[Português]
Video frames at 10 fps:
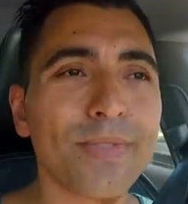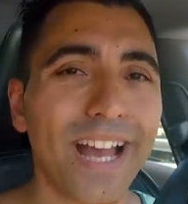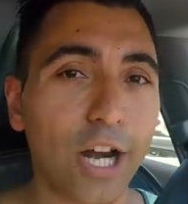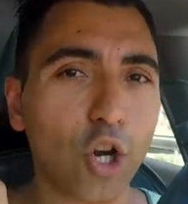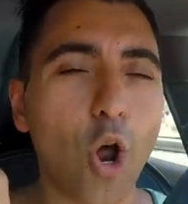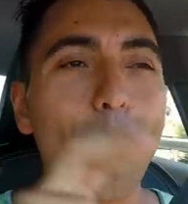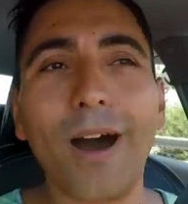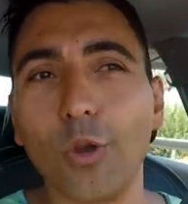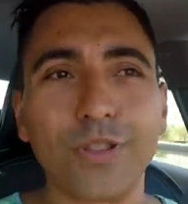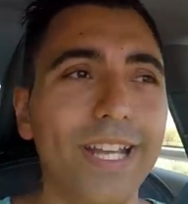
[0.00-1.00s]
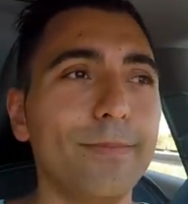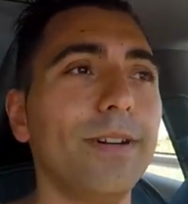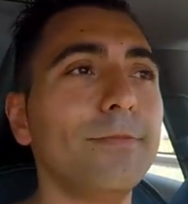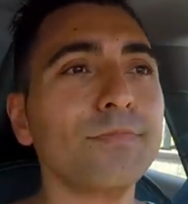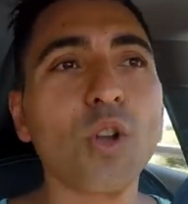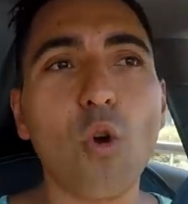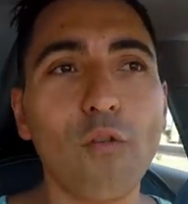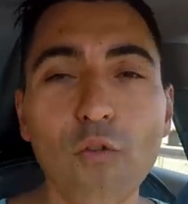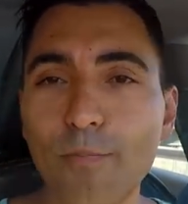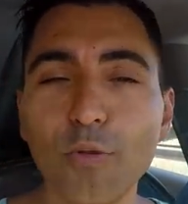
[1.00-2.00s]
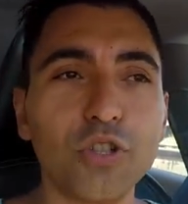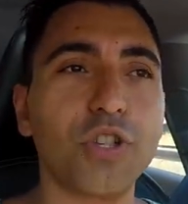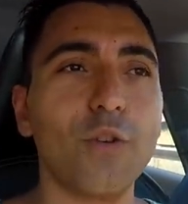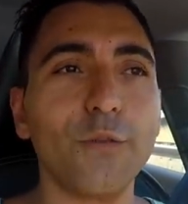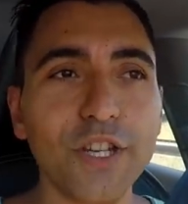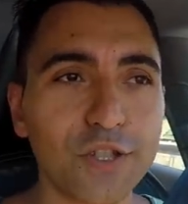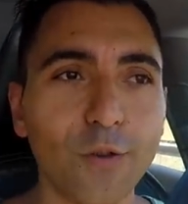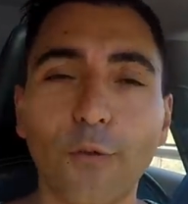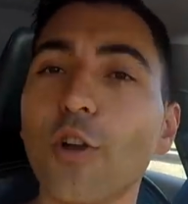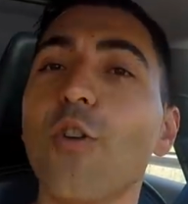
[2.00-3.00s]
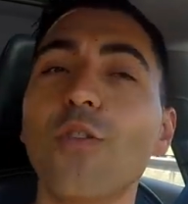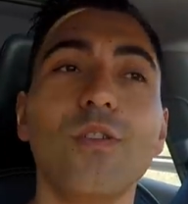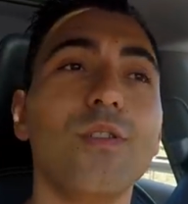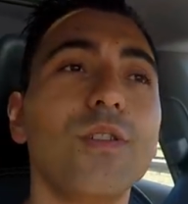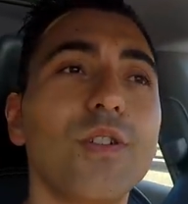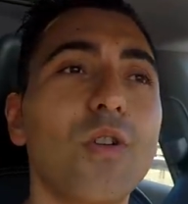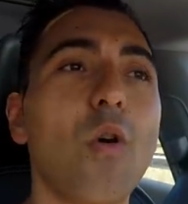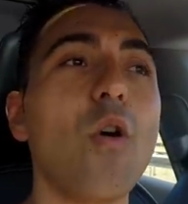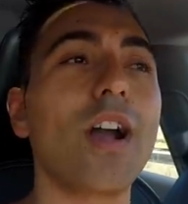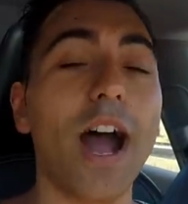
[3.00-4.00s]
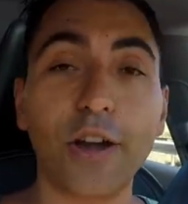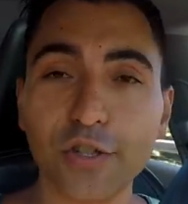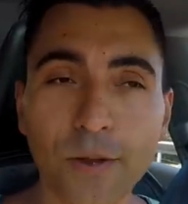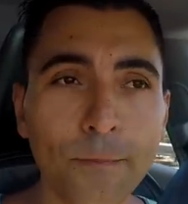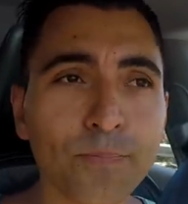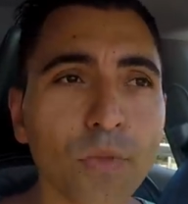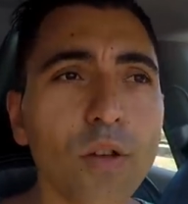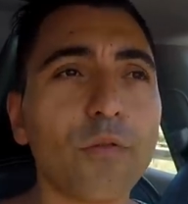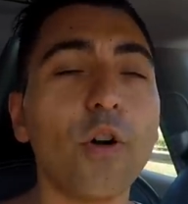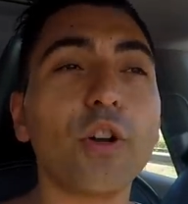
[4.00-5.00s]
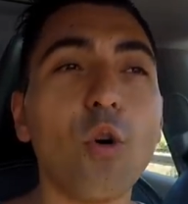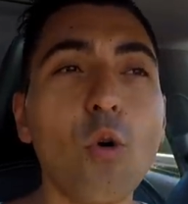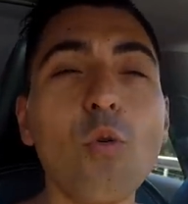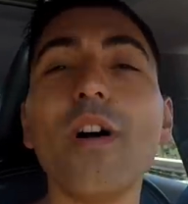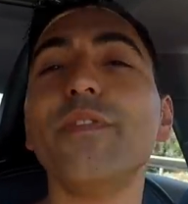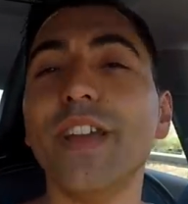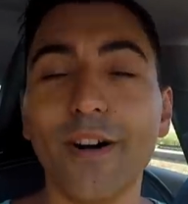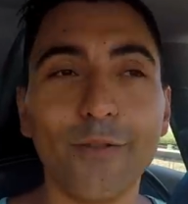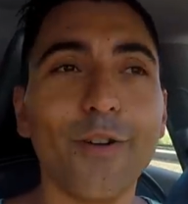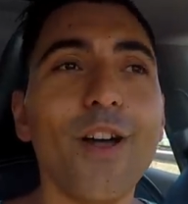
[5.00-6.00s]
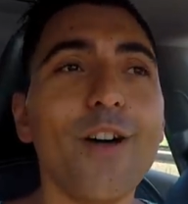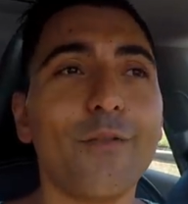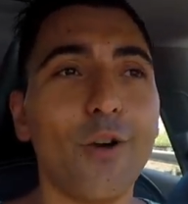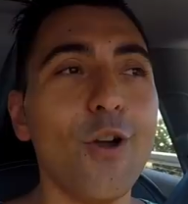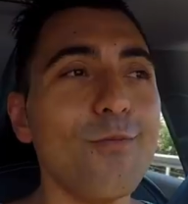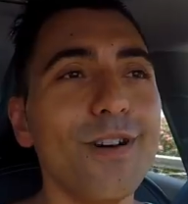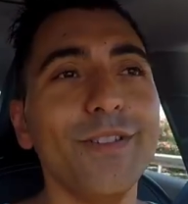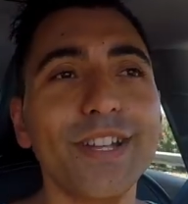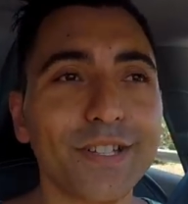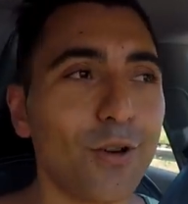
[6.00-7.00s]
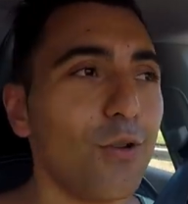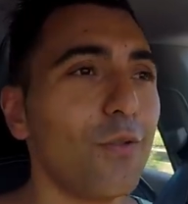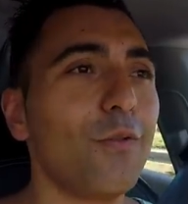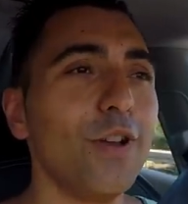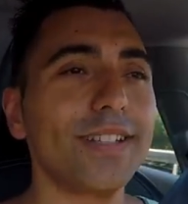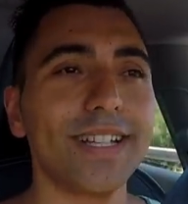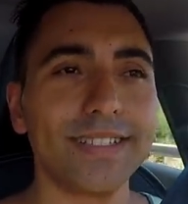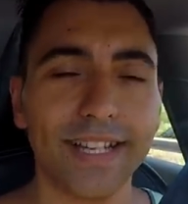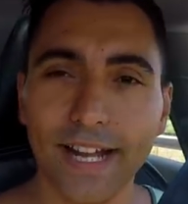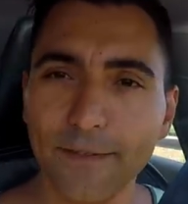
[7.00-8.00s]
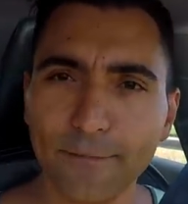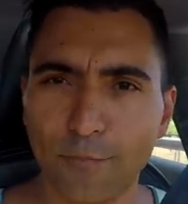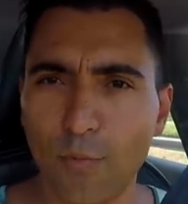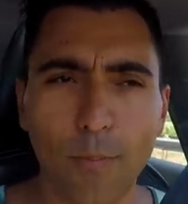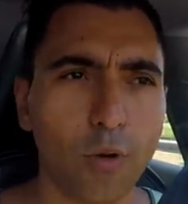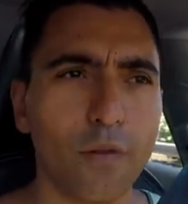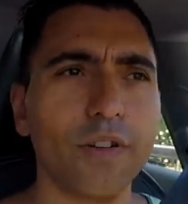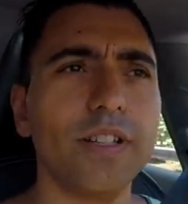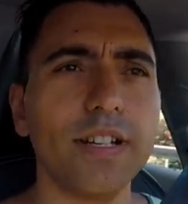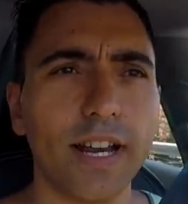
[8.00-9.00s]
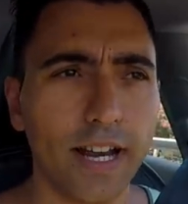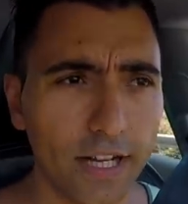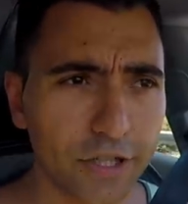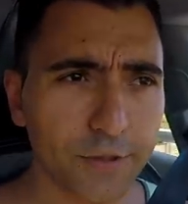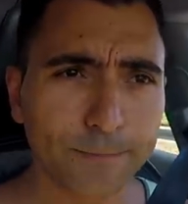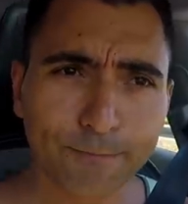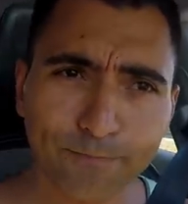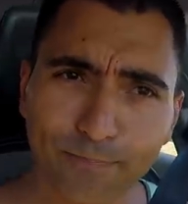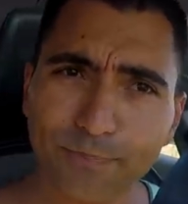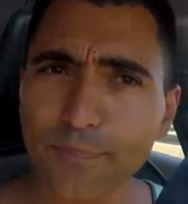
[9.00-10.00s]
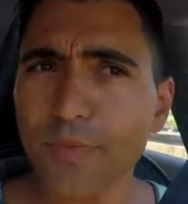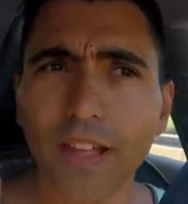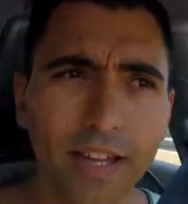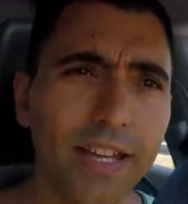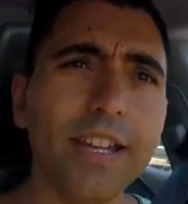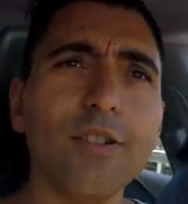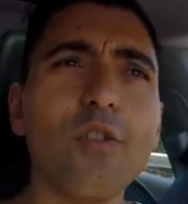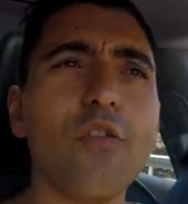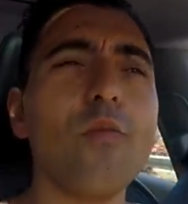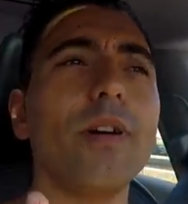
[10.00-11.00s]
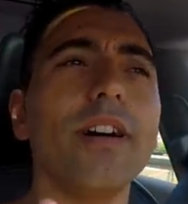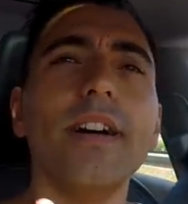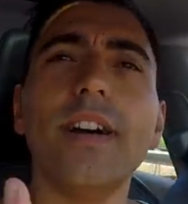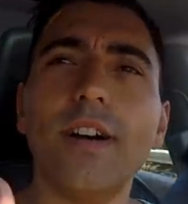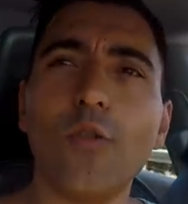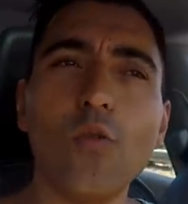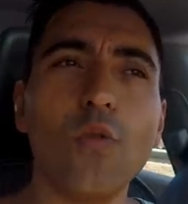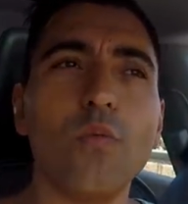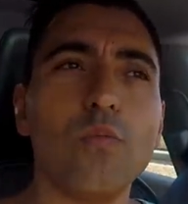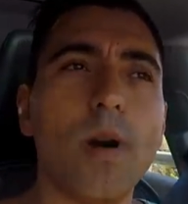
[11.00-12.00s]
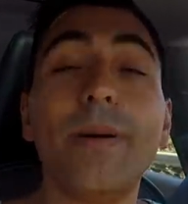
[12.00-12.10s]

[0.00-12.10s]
a roubar o tema. Houve um push que eu fiz que não foi com, com carros foi com o um avião. Foi uma vez que eu fui a Santarém, uma prova de arranques, e houve uma, uma